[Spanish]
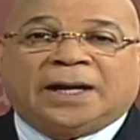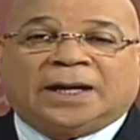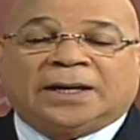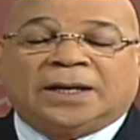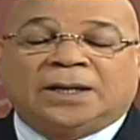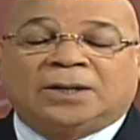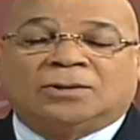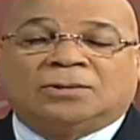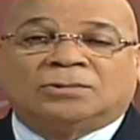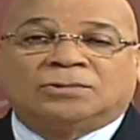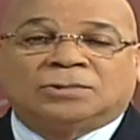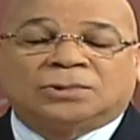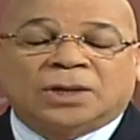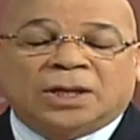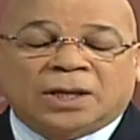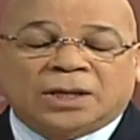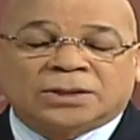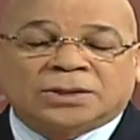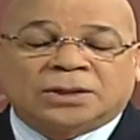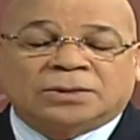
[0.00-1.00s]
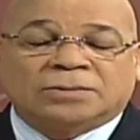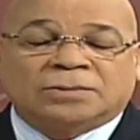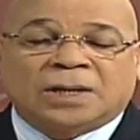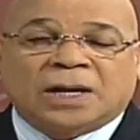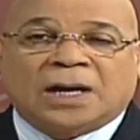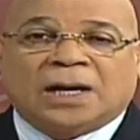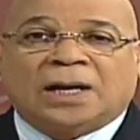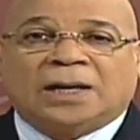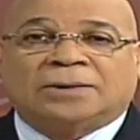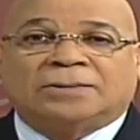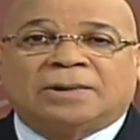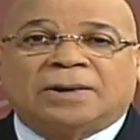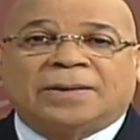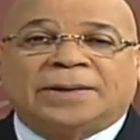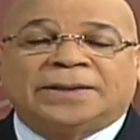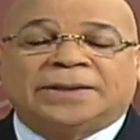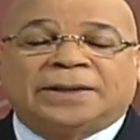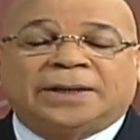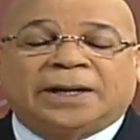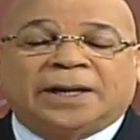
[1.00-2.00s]
aquí con ustedes en una nueva
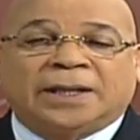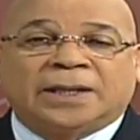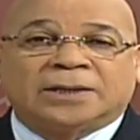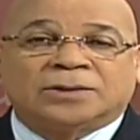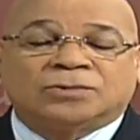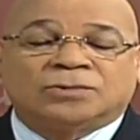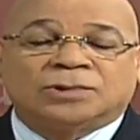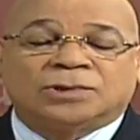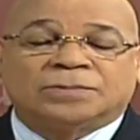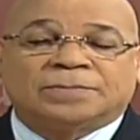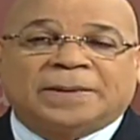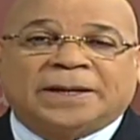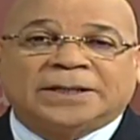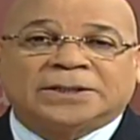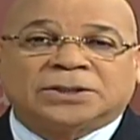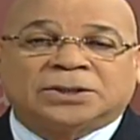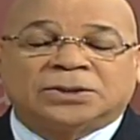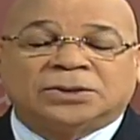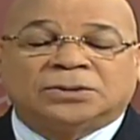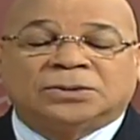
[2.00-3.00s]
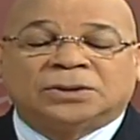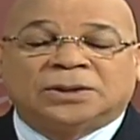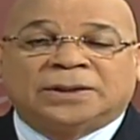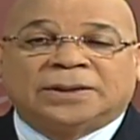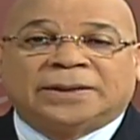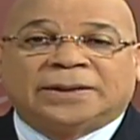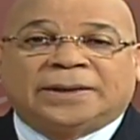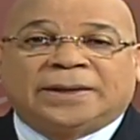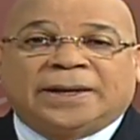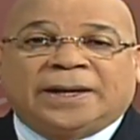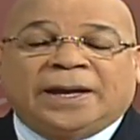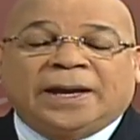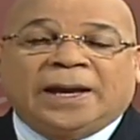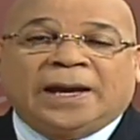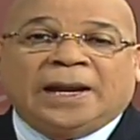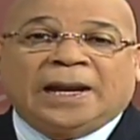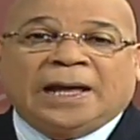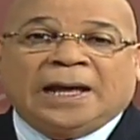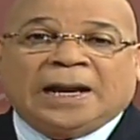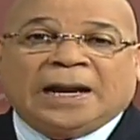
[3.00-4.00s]
entrega de su espacio
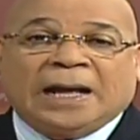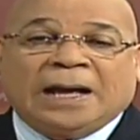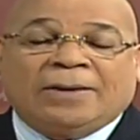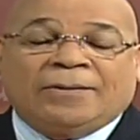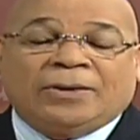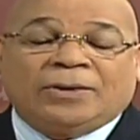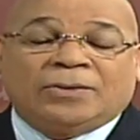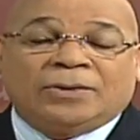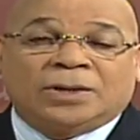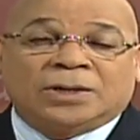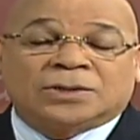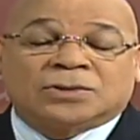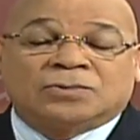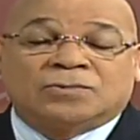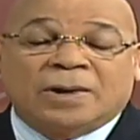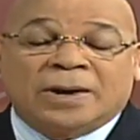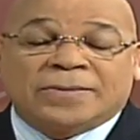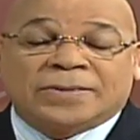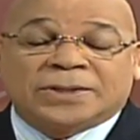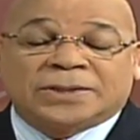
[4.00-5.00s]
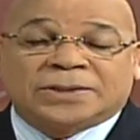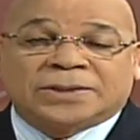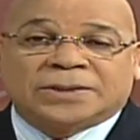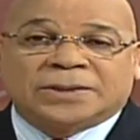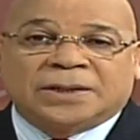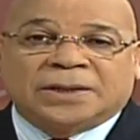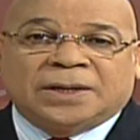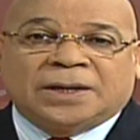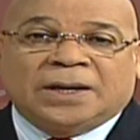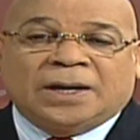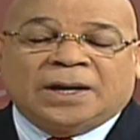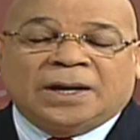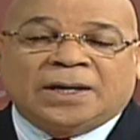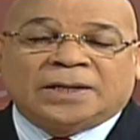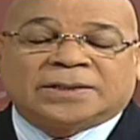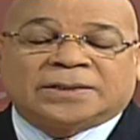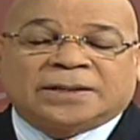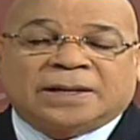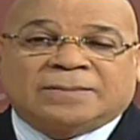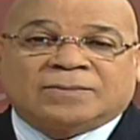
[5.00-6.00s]
El Jarabe. Hoy es jueves
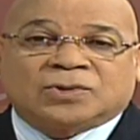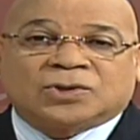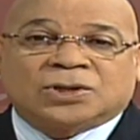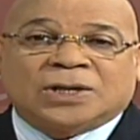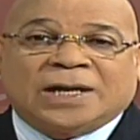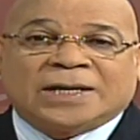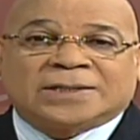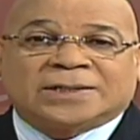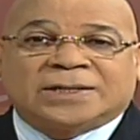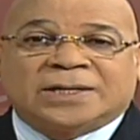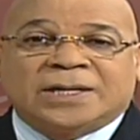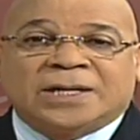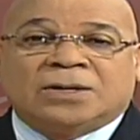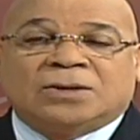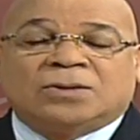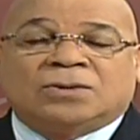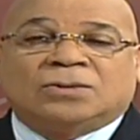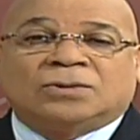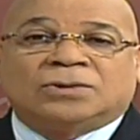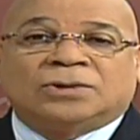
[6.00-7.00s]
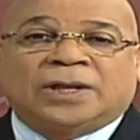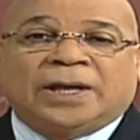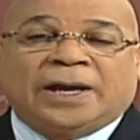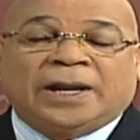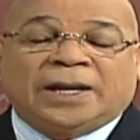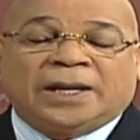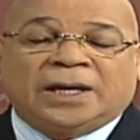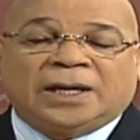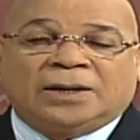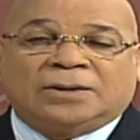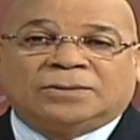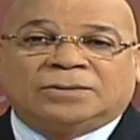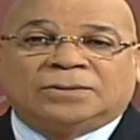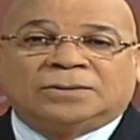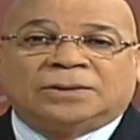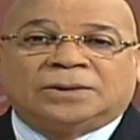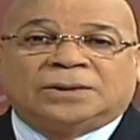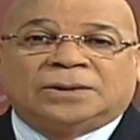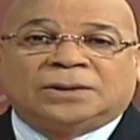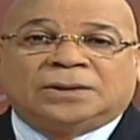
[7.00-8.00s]
estamos a 5 de enero
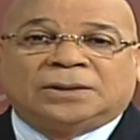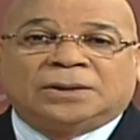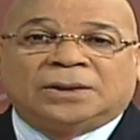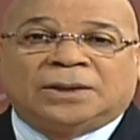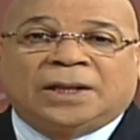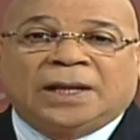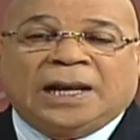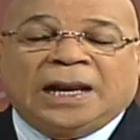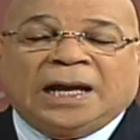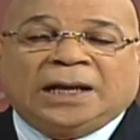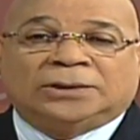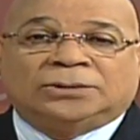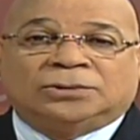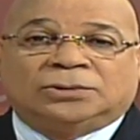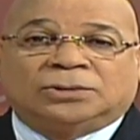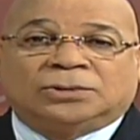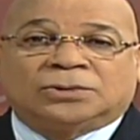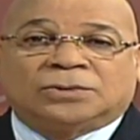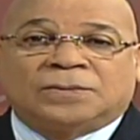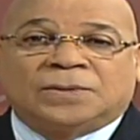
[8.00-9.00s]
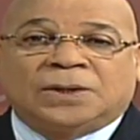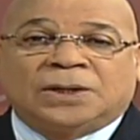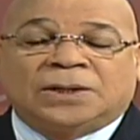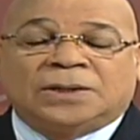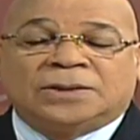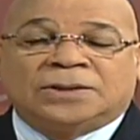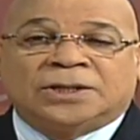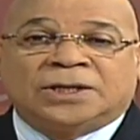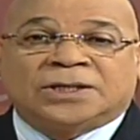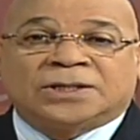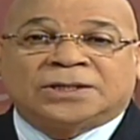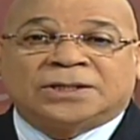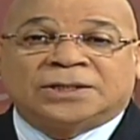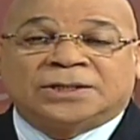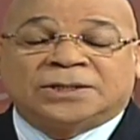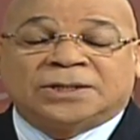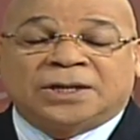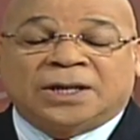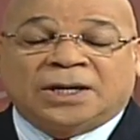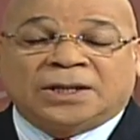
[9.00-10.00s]
del año
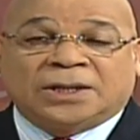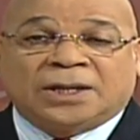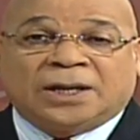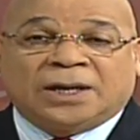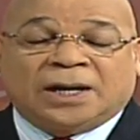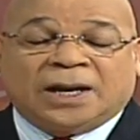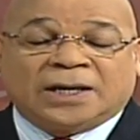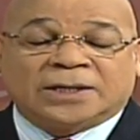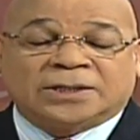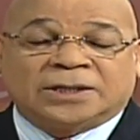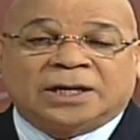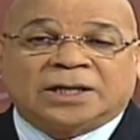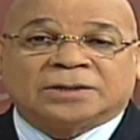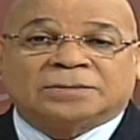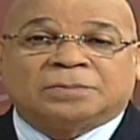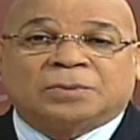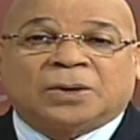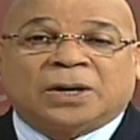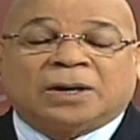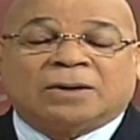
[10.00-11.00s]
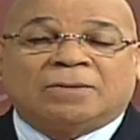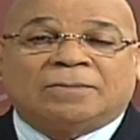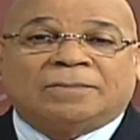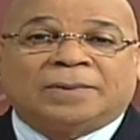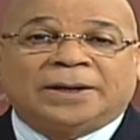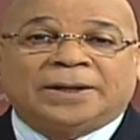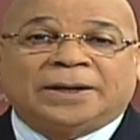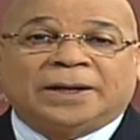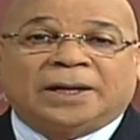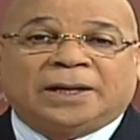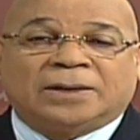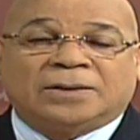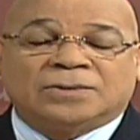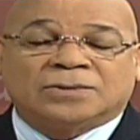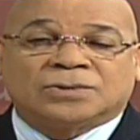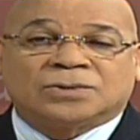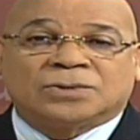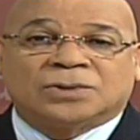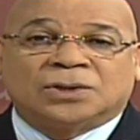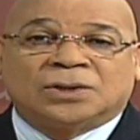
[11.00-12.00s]
2017. Gracias por
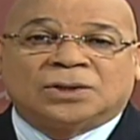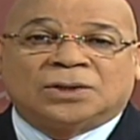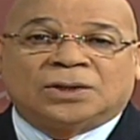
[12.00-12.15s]
acompañarnos.